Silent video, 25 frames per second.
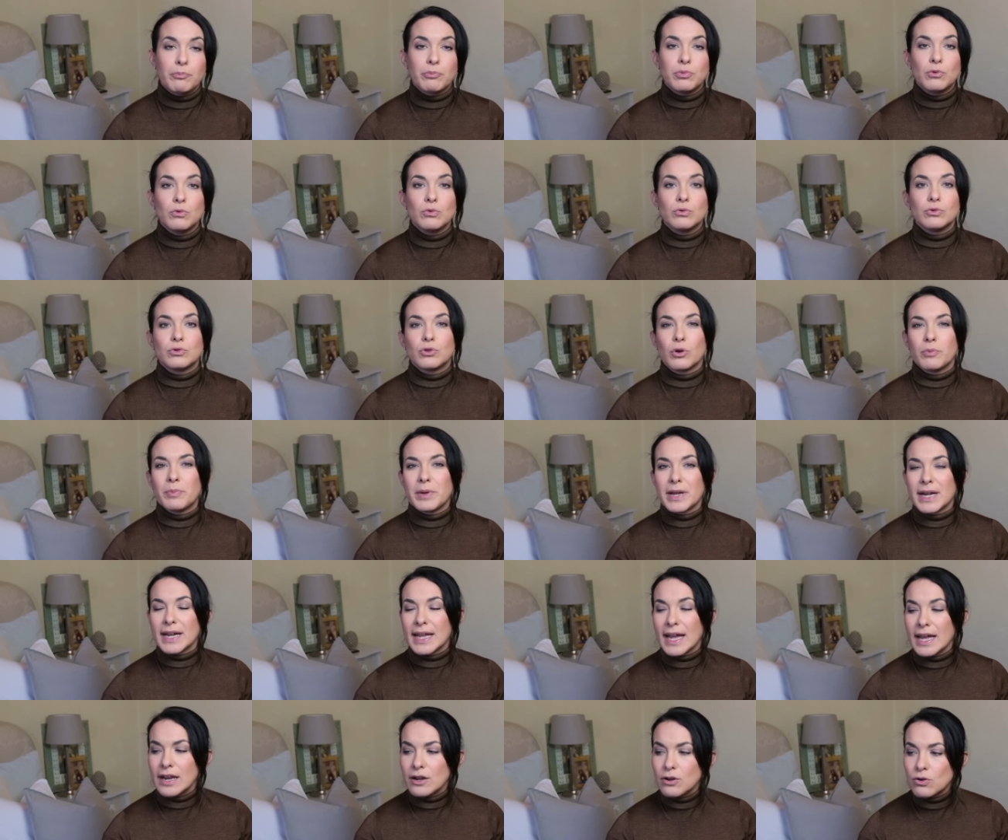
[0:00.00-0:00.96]
appunto
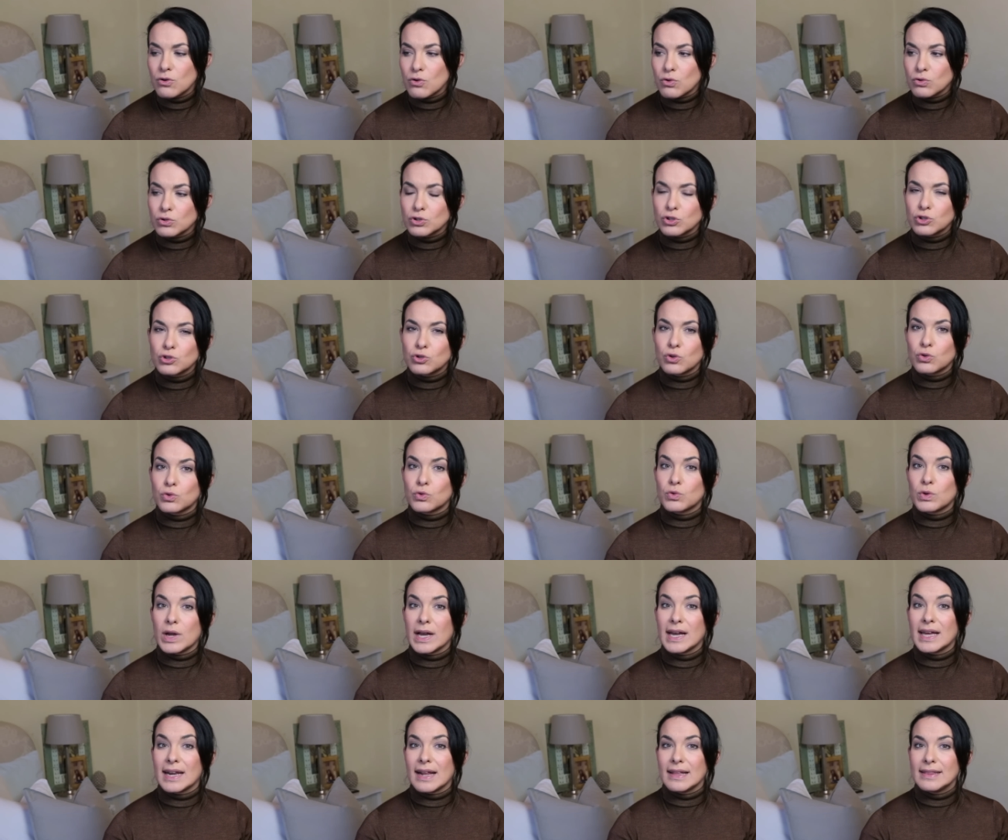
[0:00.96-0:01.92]
perché non sono
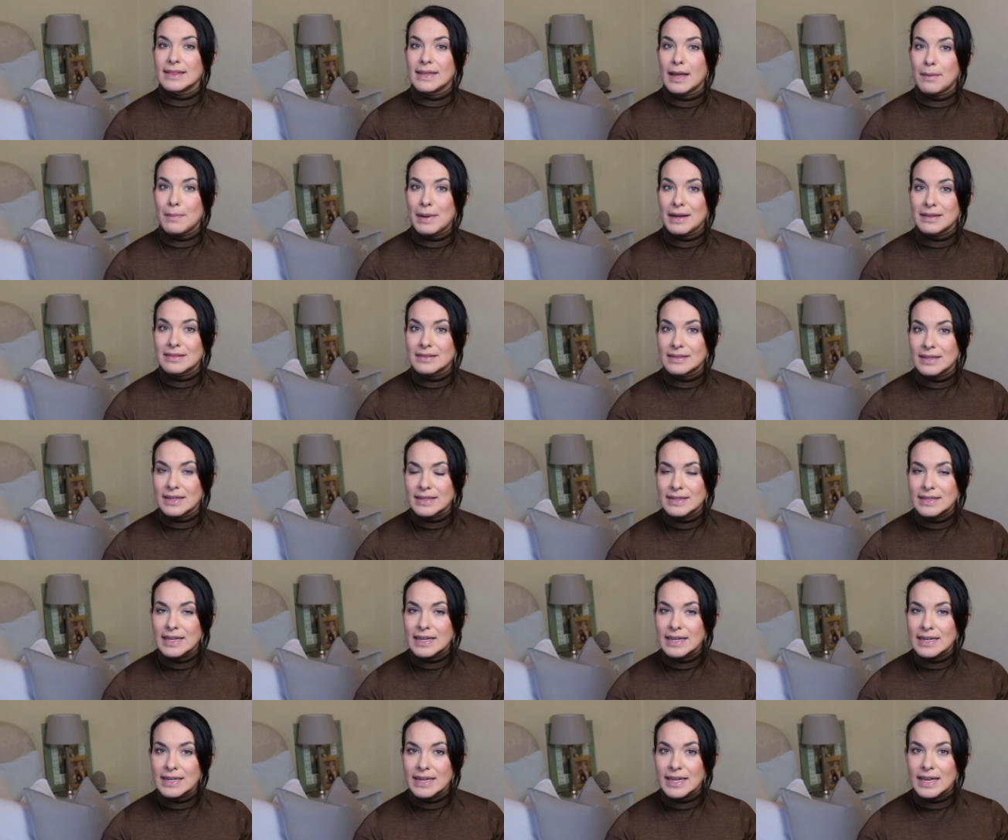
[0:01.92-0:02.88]
una grande amante
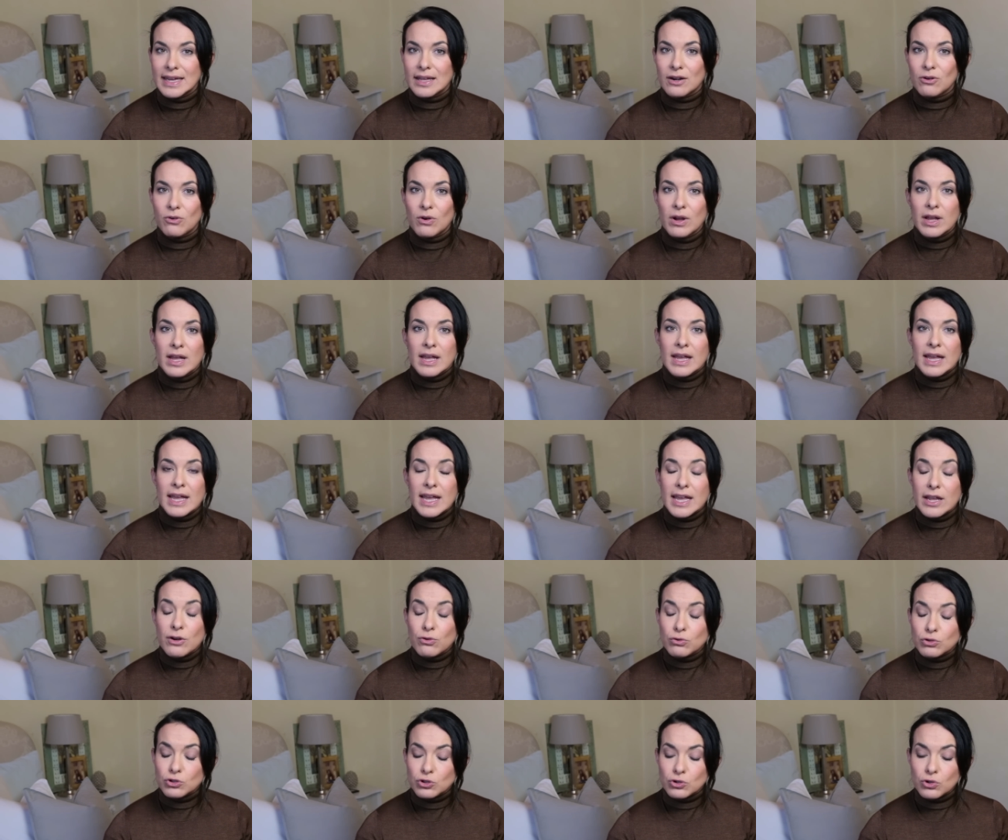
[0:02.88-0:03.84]
del nero
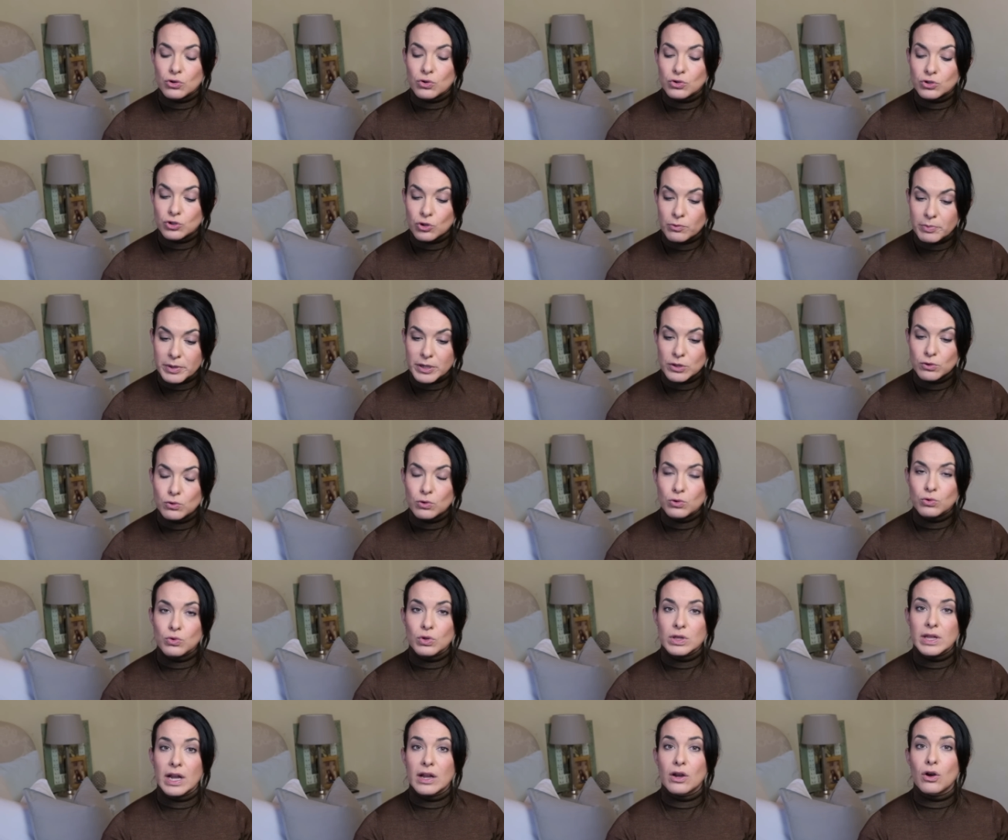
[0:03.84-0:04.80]
e non sono
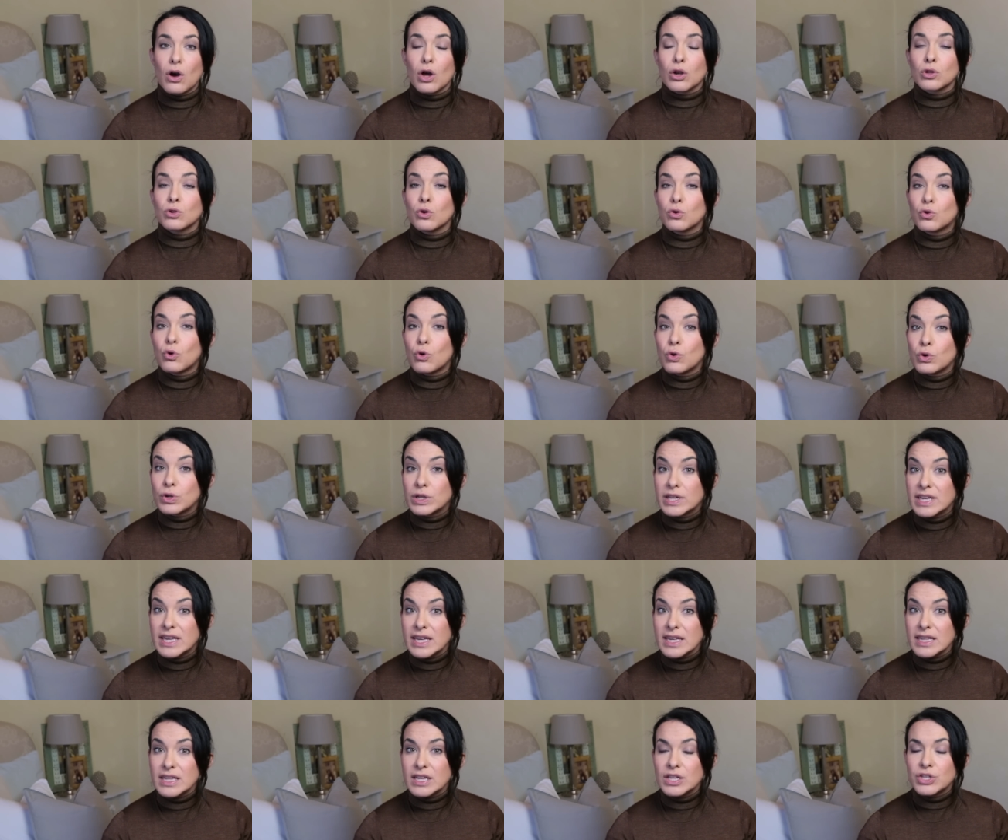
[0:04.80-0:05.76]
soprattutto d'accordo con
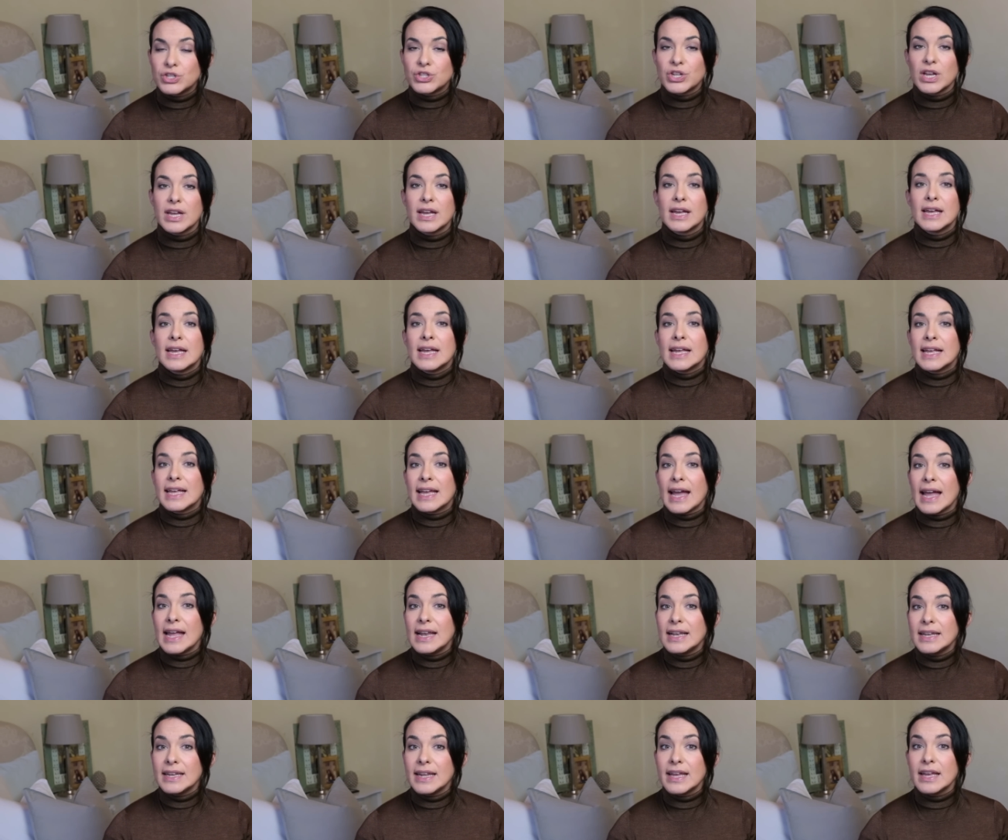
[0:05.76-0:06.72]
chi dice
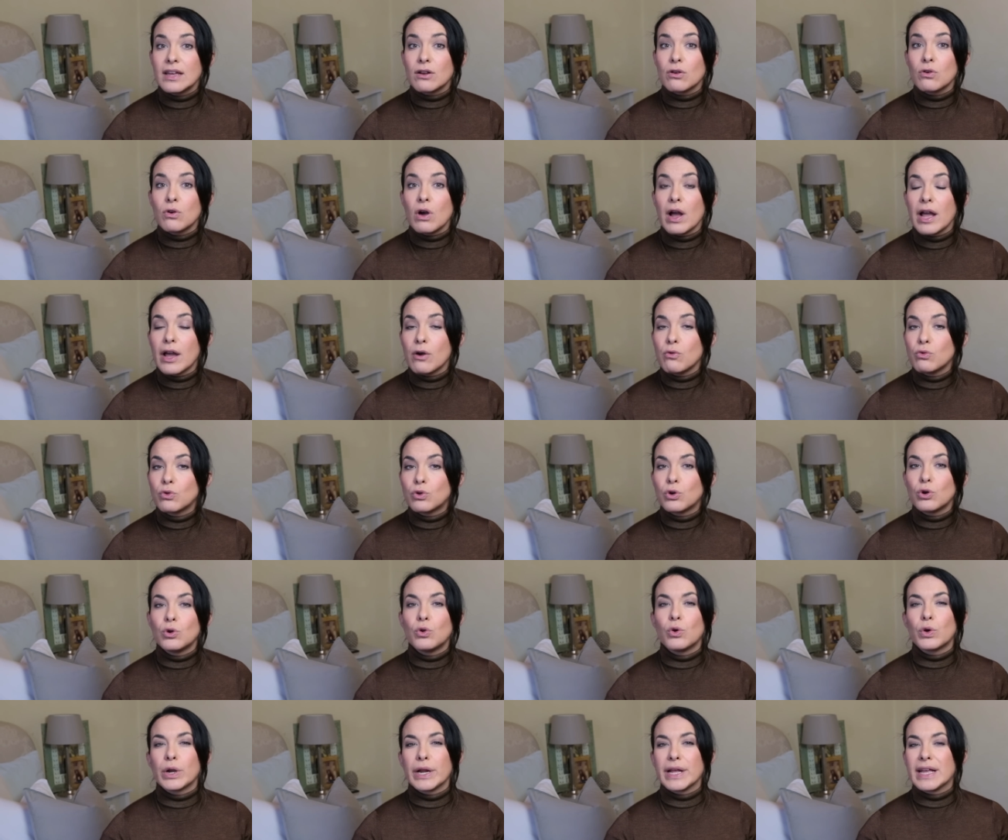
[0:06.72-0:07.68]
che il nero è un
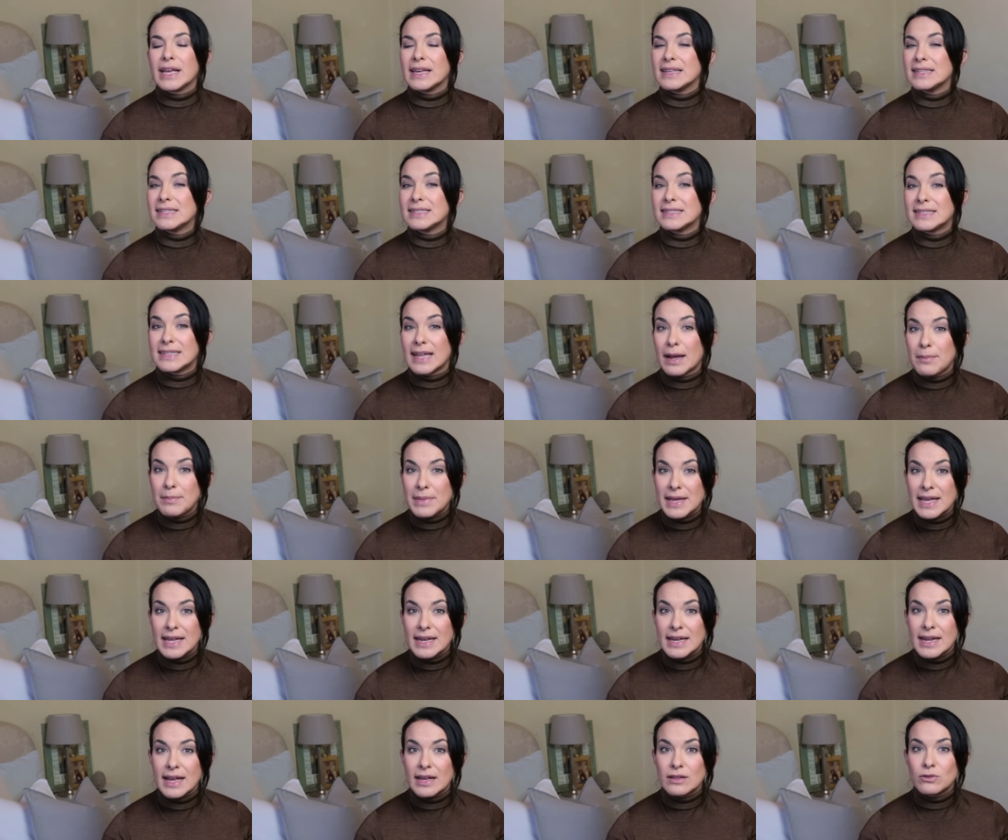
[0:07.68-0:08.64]
colore che sta
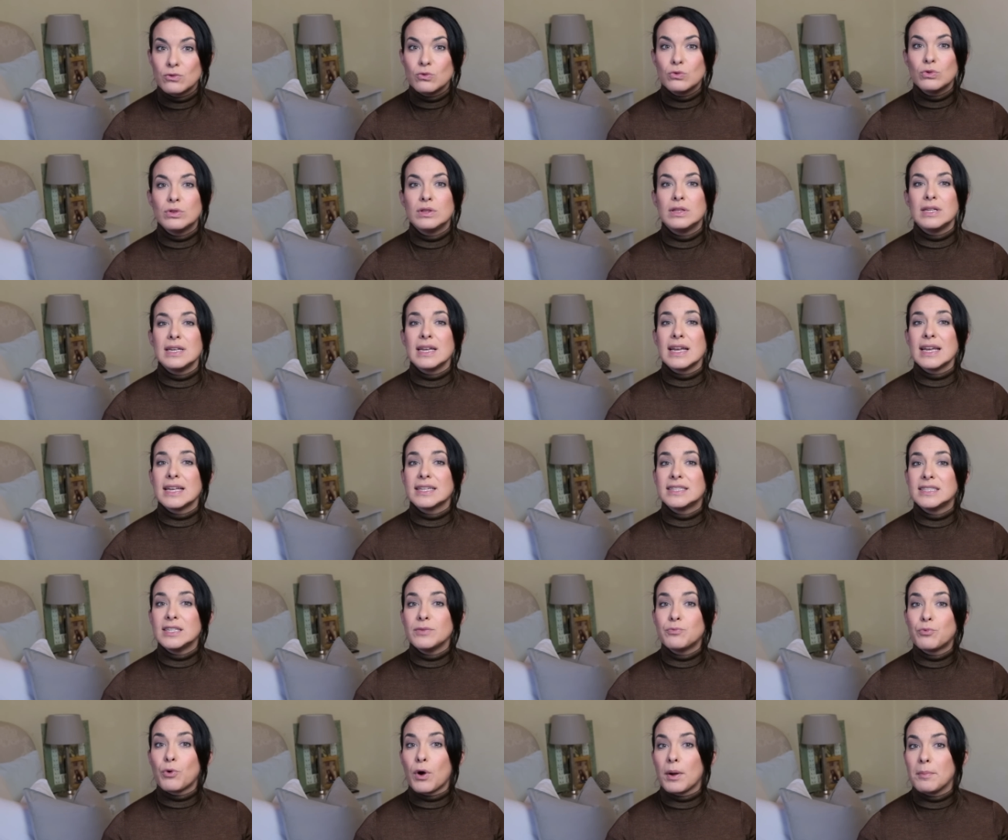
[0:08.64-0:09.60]
bene a tutti e
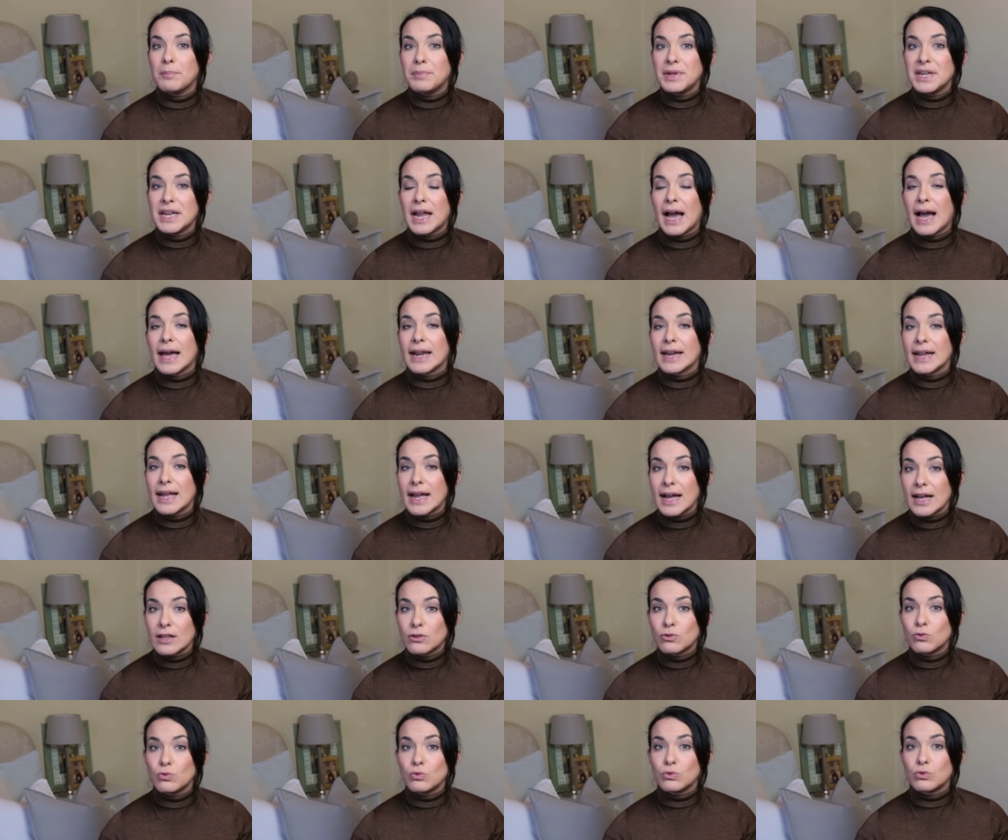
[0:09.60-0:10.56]
si può abbinare
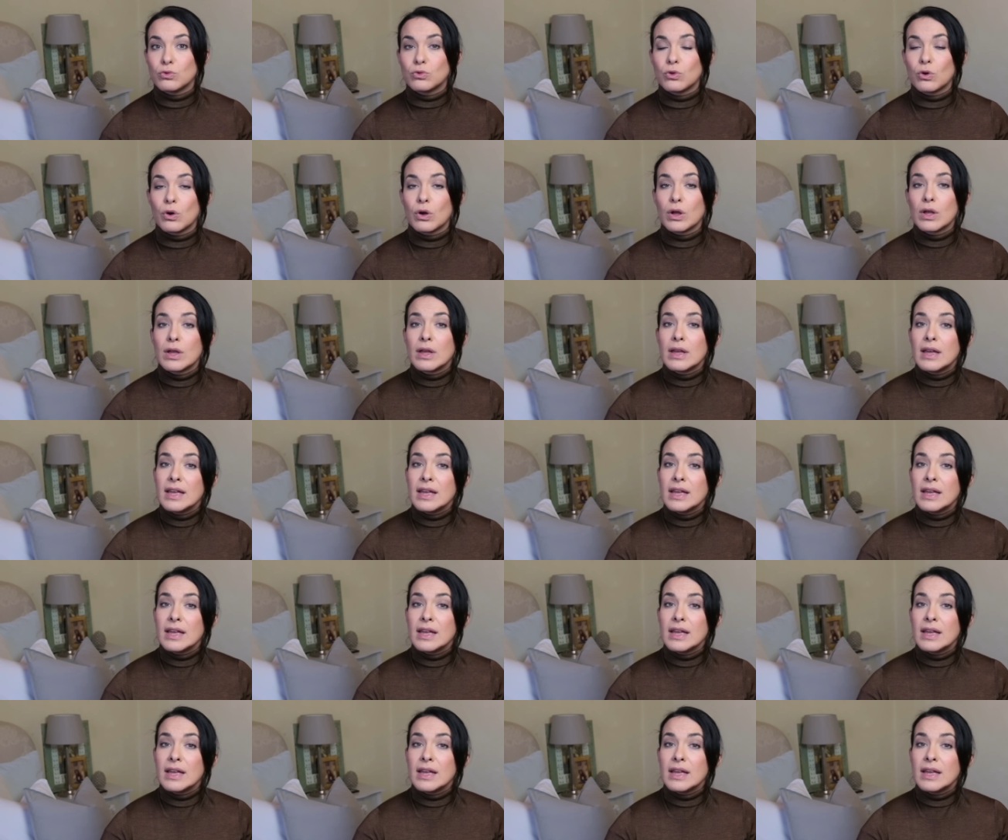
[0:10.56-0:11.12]
a tutto.